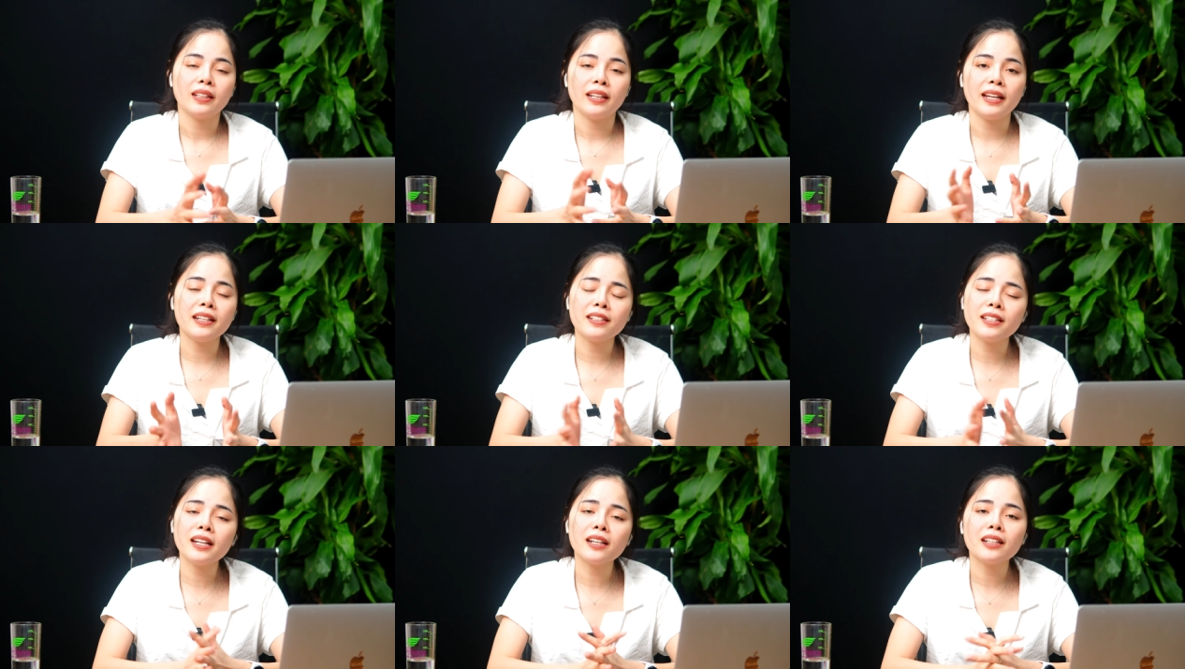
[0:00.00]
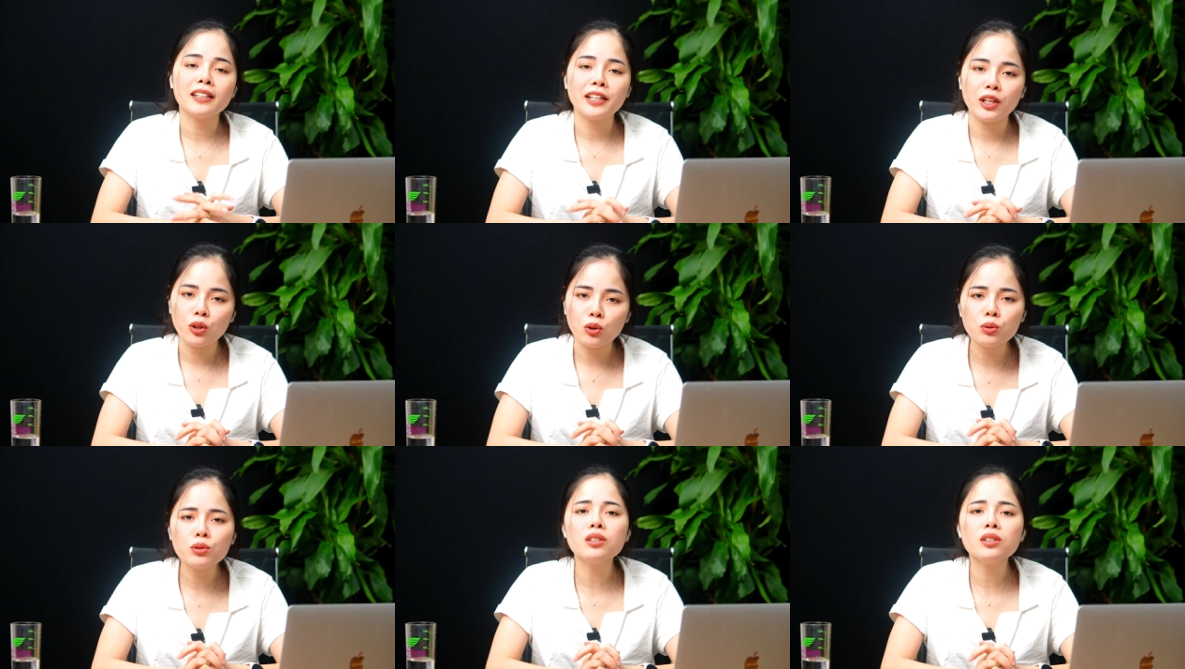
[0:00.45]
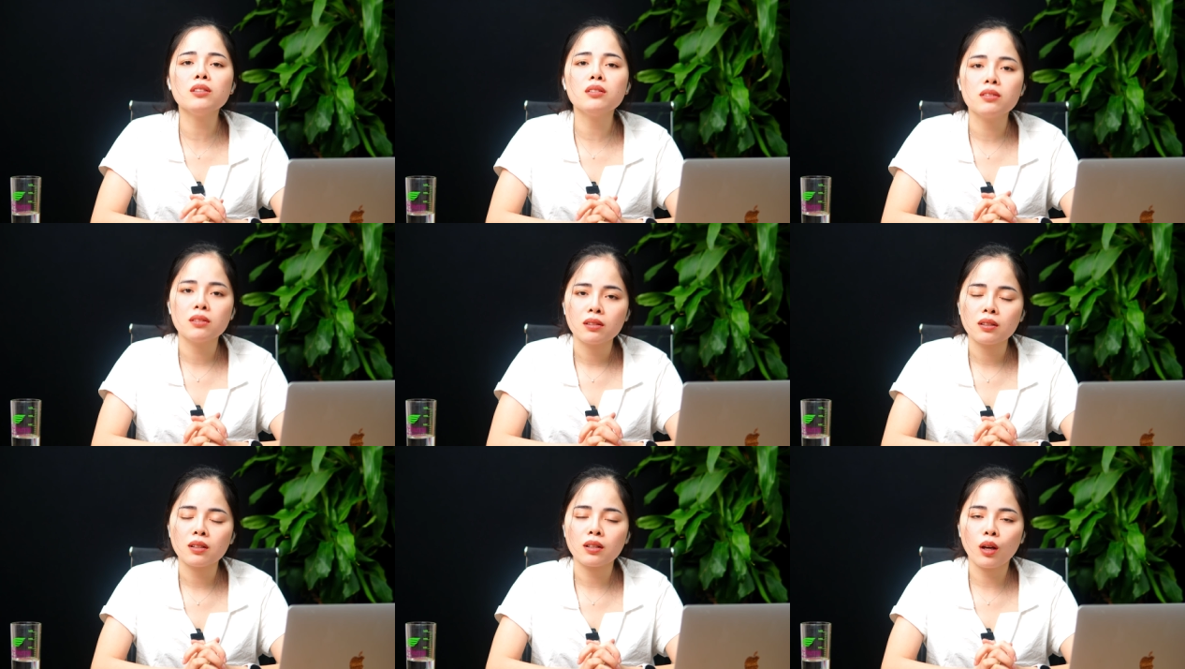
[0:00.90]
Thì ít nhất nếu
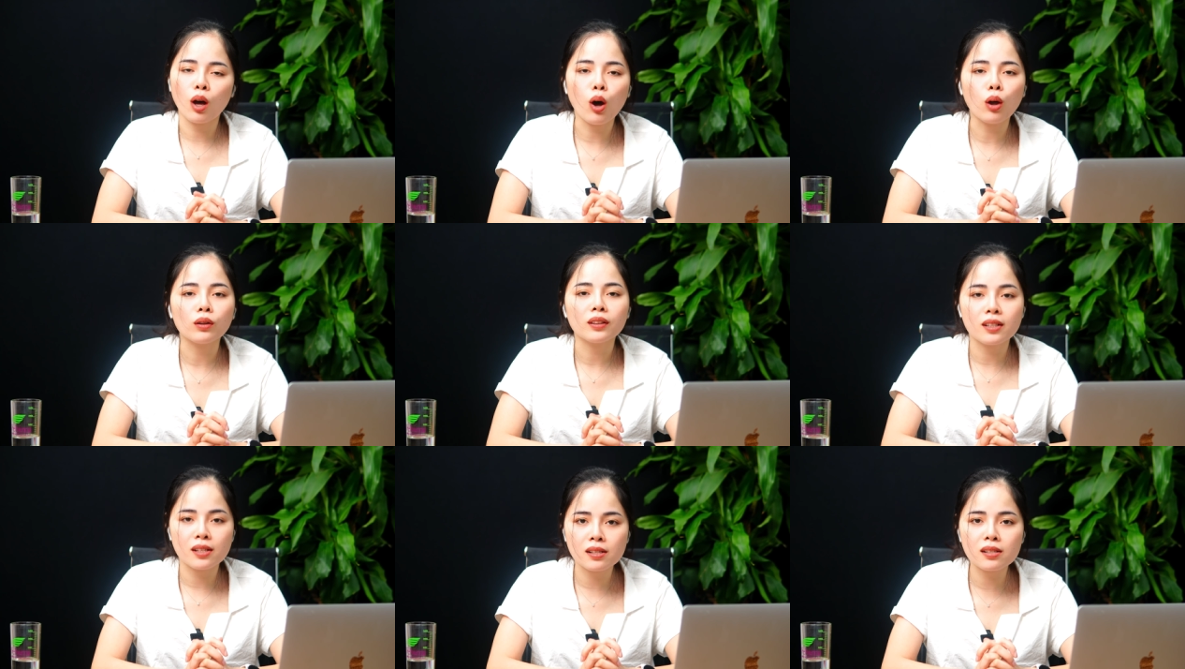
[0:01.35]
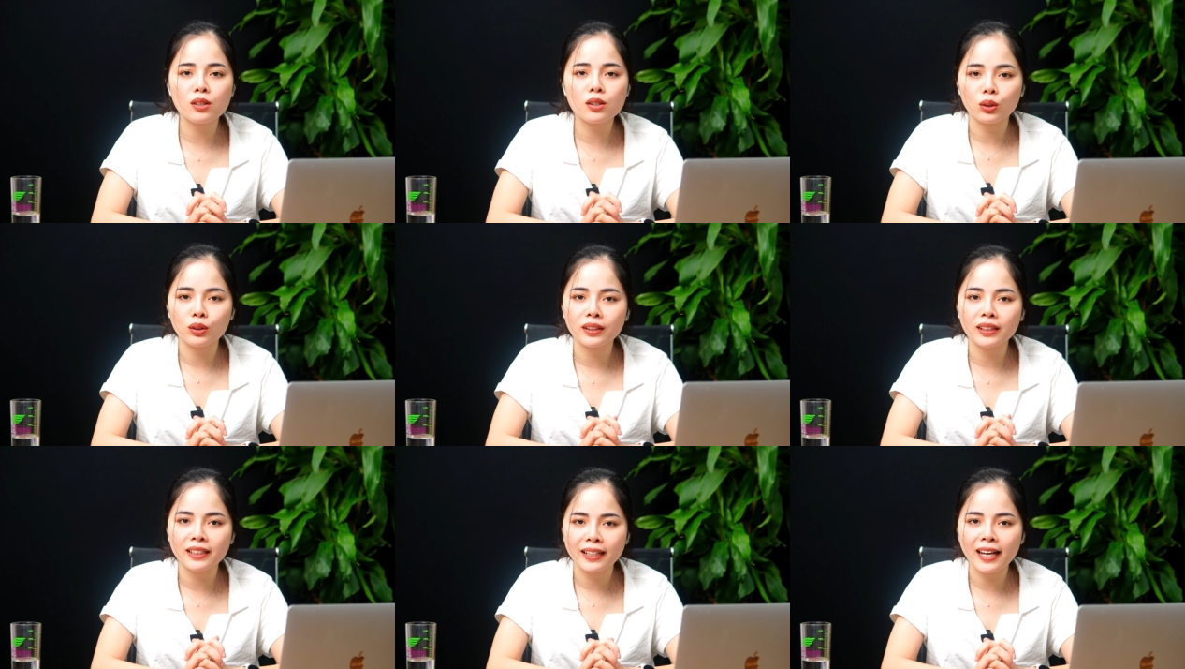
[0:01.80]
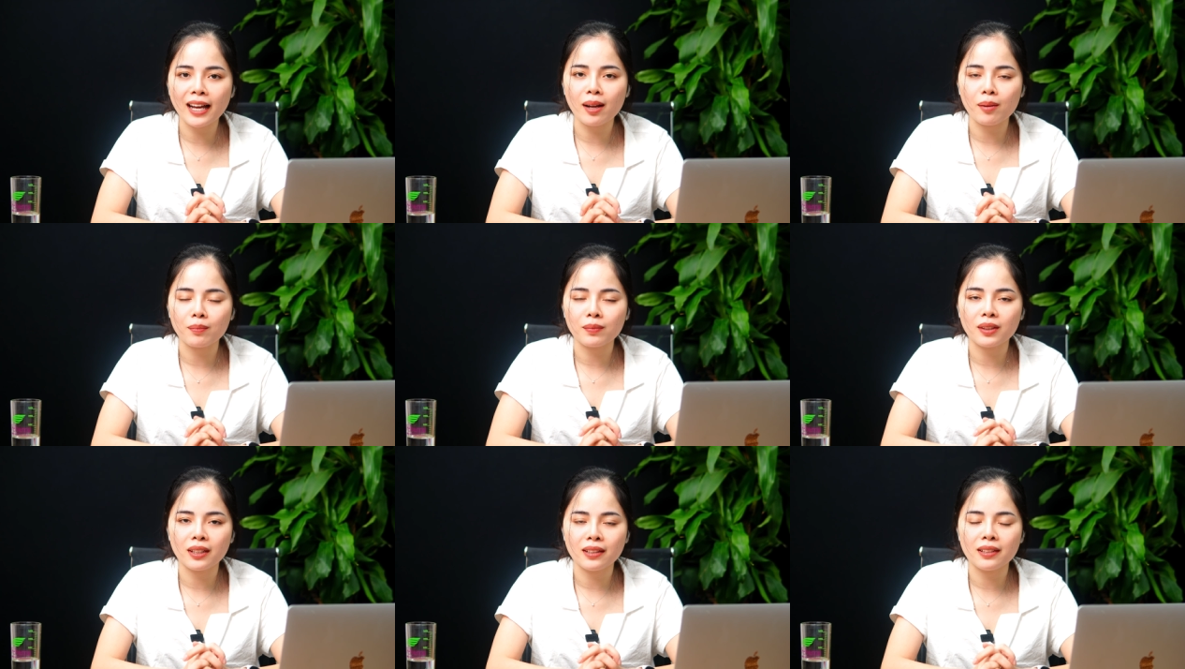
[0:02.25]
như thực sự còn tình
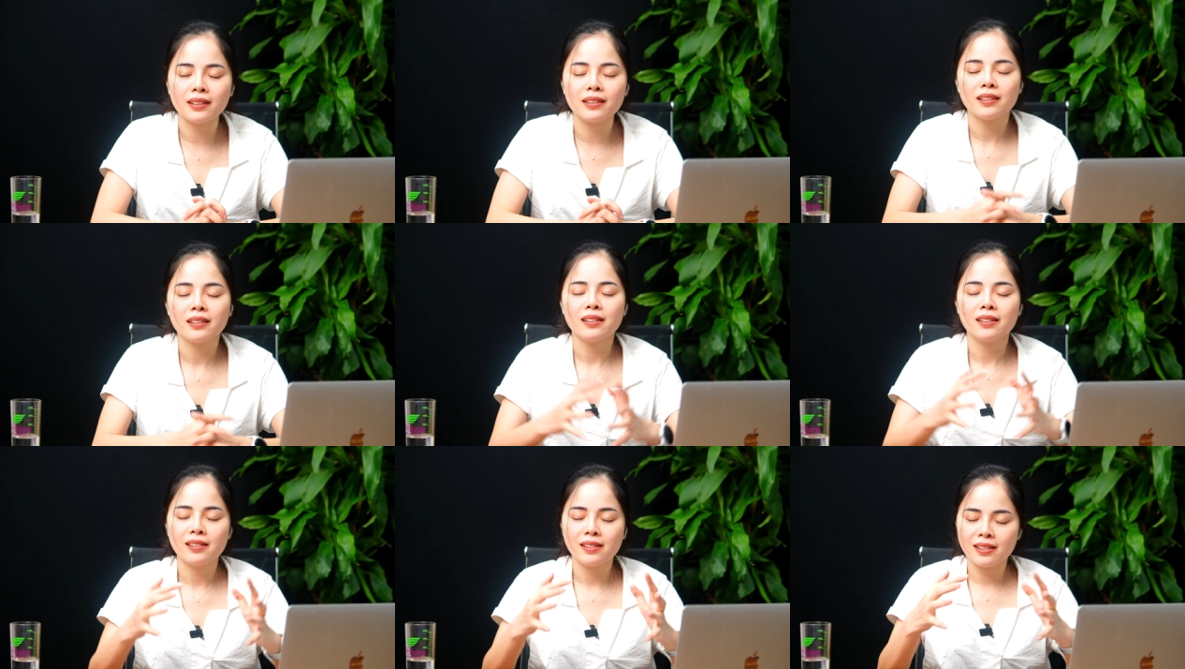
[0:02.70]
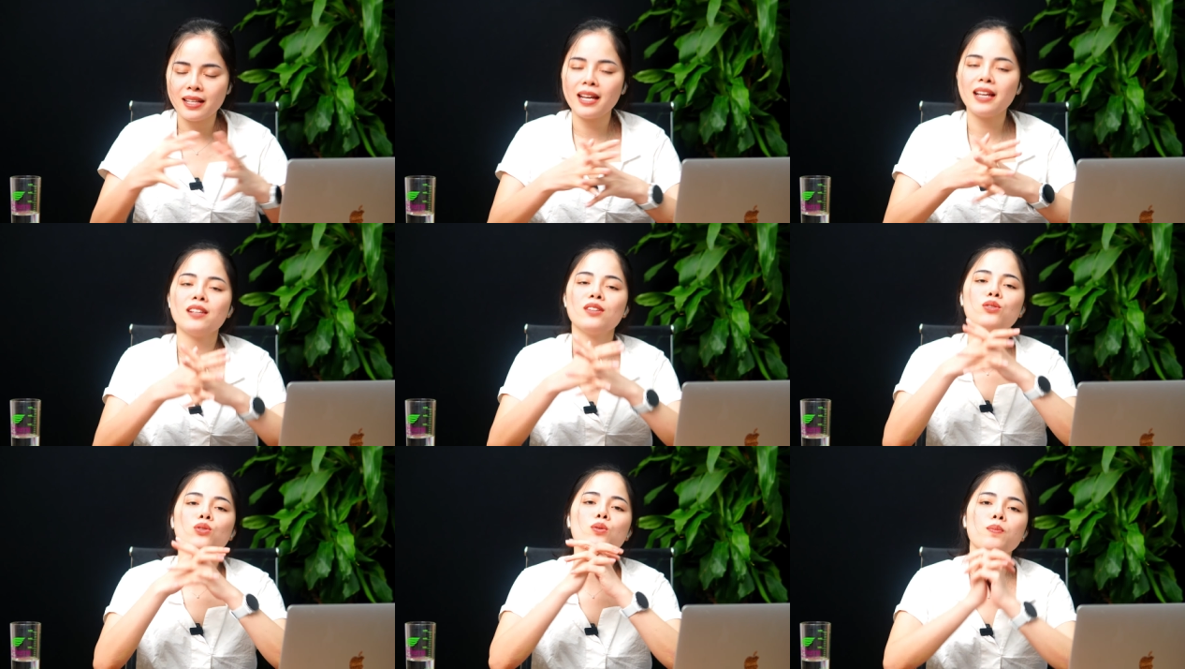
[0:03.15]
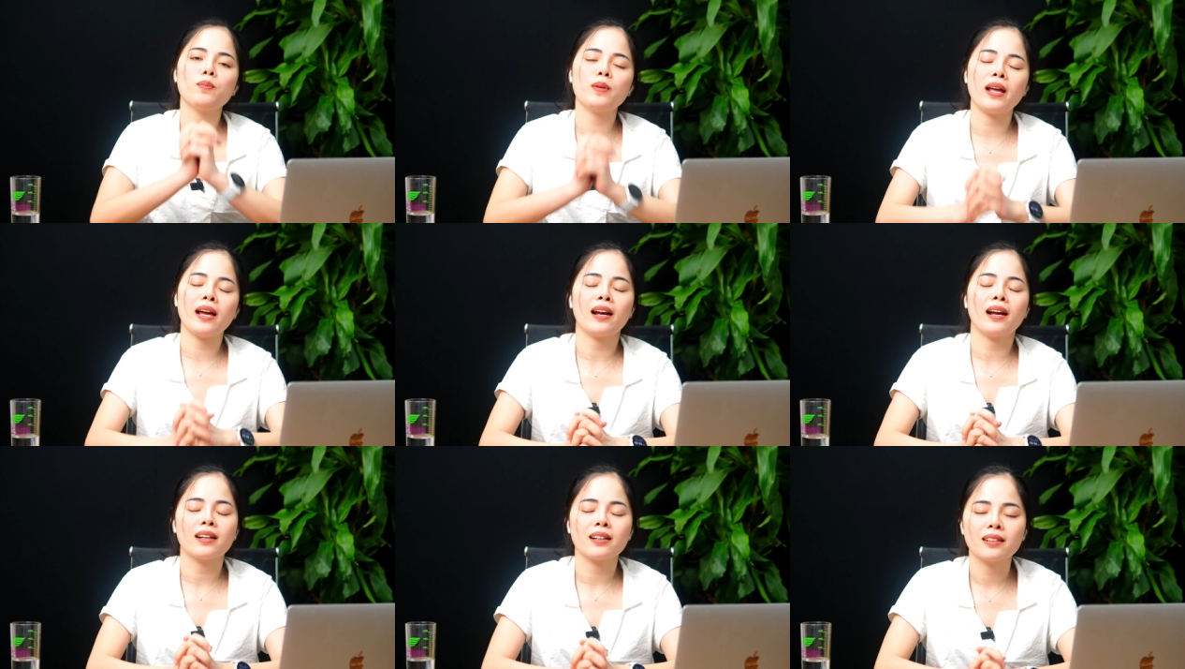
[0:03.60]
cảm thì sẽ giúp
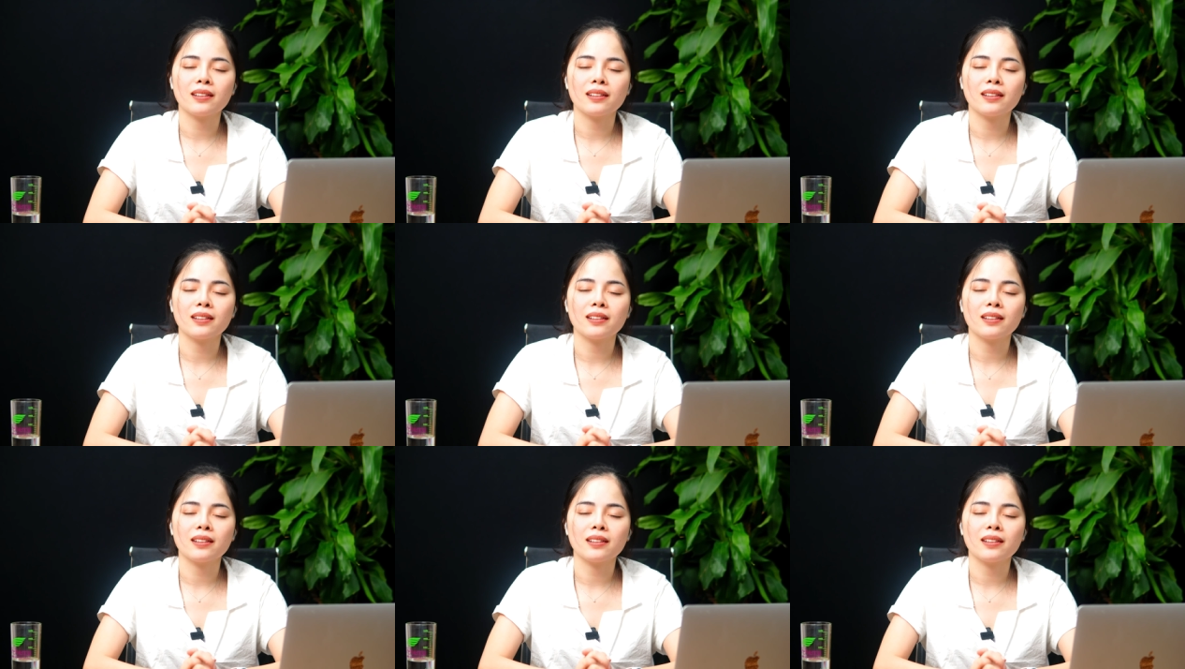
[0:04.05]
là